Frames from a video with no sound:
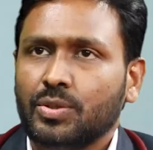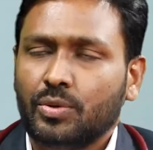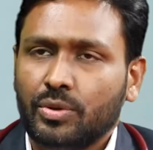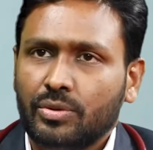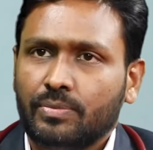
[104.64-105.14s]
సో
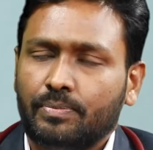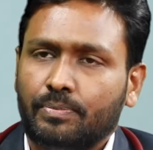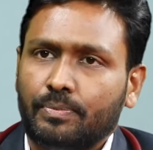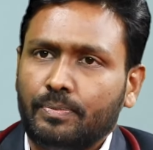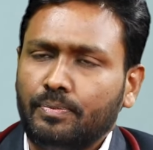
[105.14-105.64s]

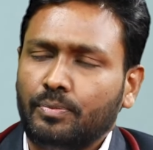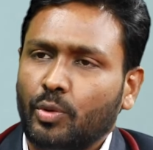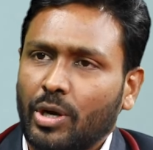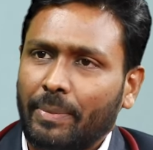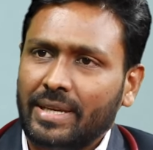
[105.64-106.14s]

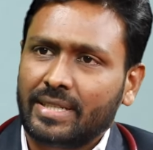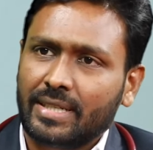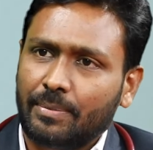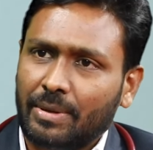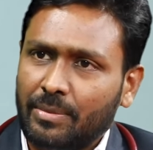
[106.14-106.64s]
ఒక
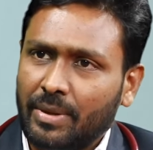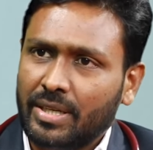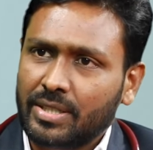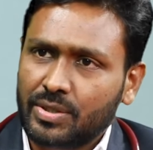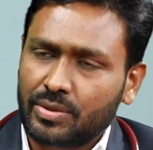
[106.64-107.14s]
పేషెంట్కి పది
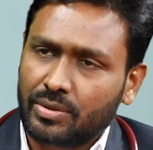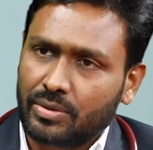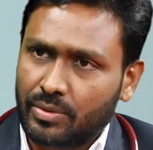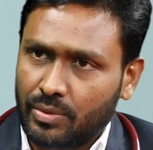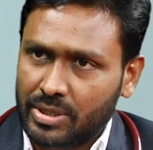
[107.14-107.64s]
ప్లేటెట్స్
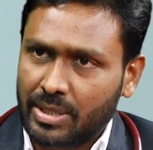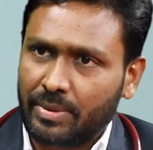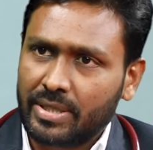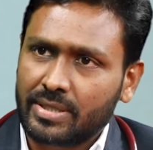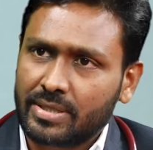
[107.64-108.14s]
వచ్చే
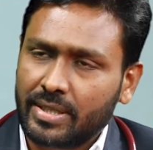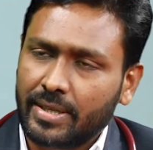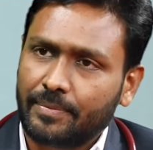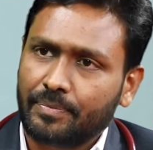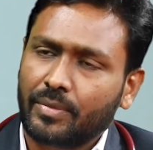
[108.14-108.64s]

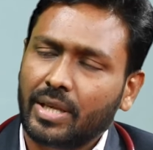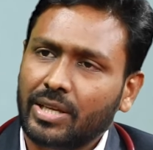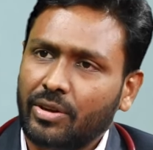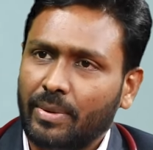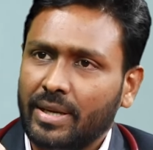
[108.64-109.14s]
పేషెంట్స్కి
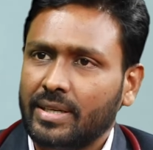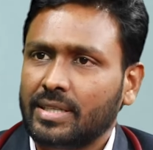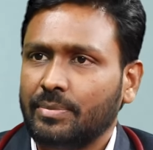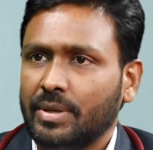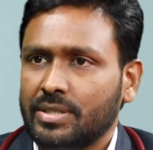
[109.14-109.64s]
ఇరవై
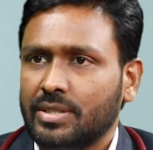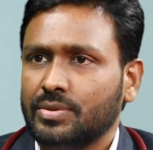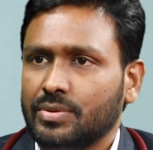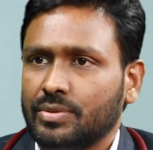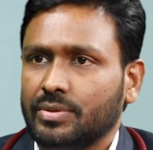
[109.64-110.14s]
ప్లేటెట్ని పెంచడం
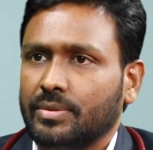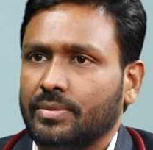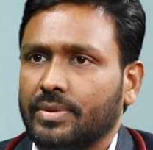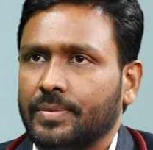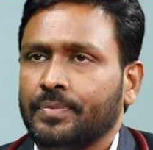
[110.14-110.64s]
చూస్తుంటాం
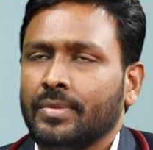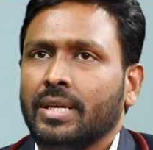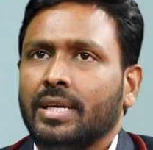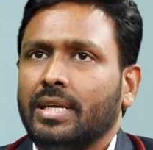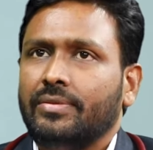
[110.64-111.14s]

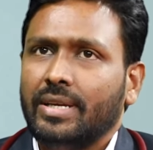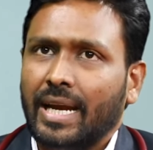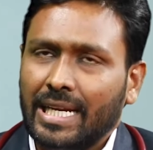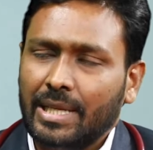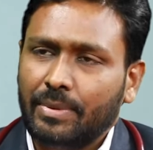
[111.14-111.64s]
ఇవి
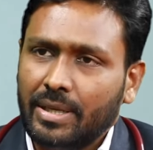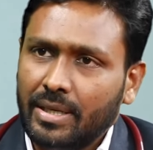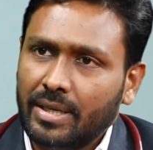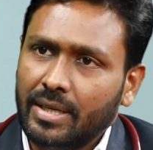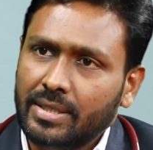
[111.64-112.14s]
ఐటీపీ
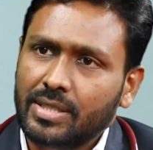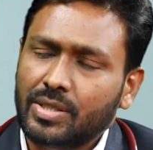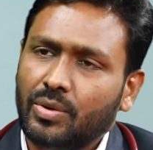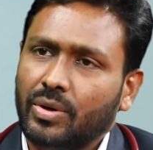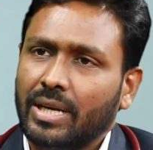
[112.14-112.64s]

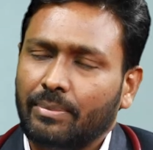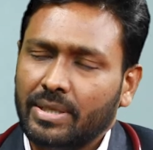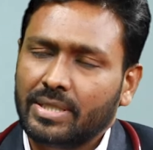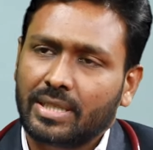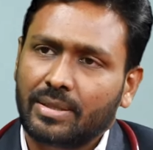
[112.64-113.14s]
డిసీజ్లో ఒక
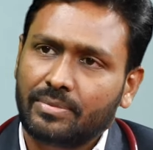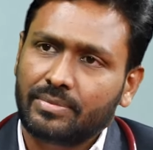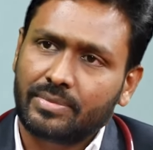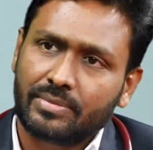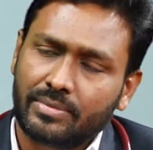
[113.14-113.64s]
డెబ్బై శాతం
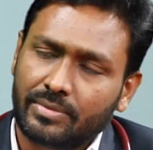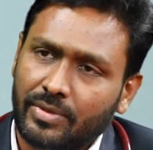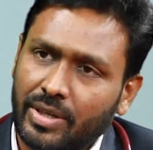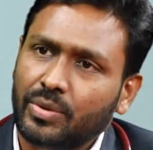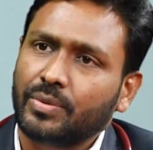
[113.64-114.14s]

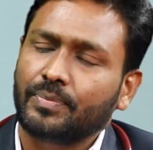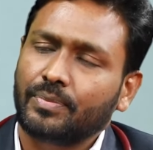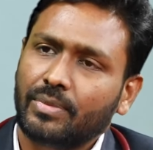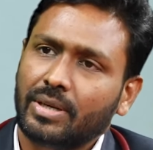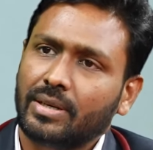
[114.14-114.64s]
వరకు
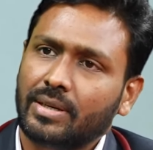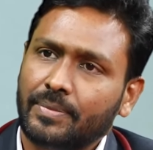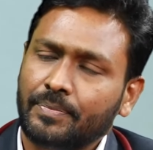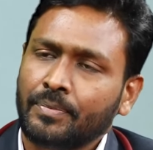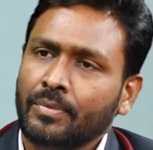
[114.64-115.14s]

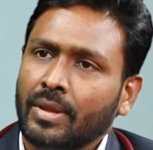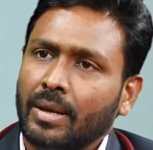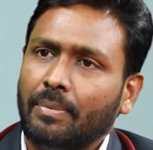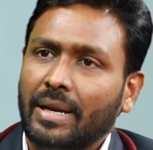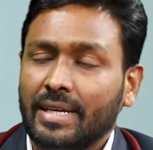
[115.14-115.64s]

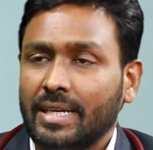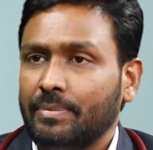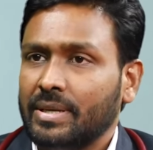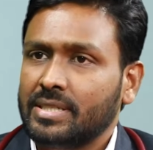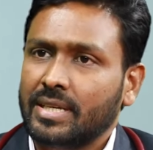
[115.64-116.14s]

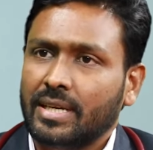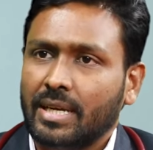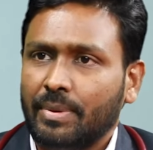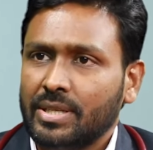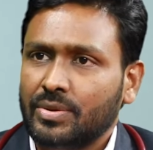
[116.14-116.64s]
ప్లేటెట్ని పెంచే
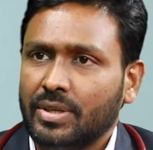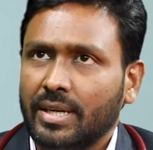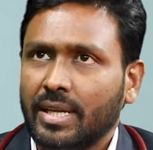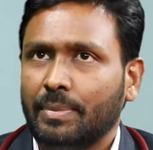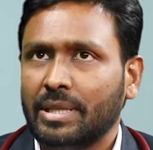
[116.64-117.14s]
కెపాసిటీ
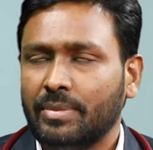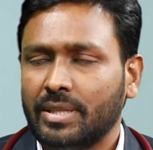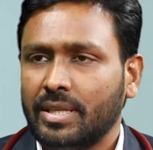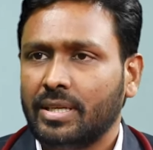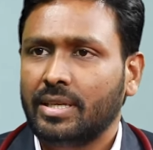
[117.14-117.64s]
ఉంటాయంటే అంటే పది
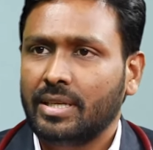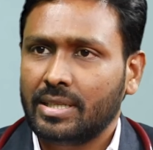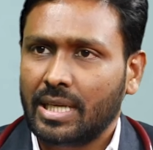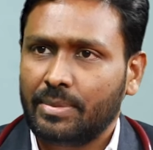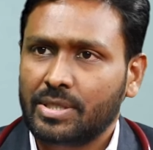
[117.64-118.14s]
మందికి
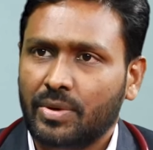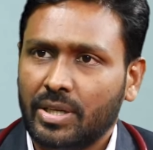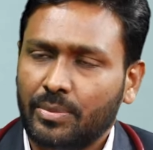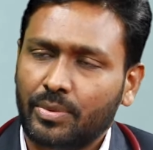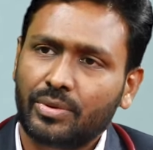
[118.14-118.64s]
ట్యాబ్లెట్స్
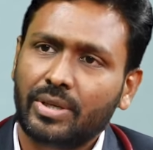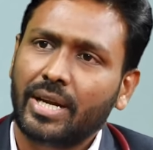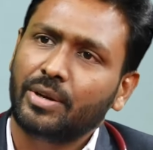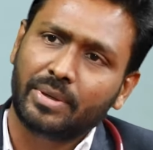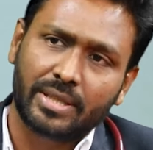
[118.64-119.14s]
వాడినప్పుడు
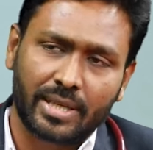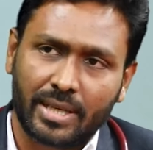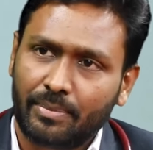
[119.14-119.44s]
ఏడు మందికి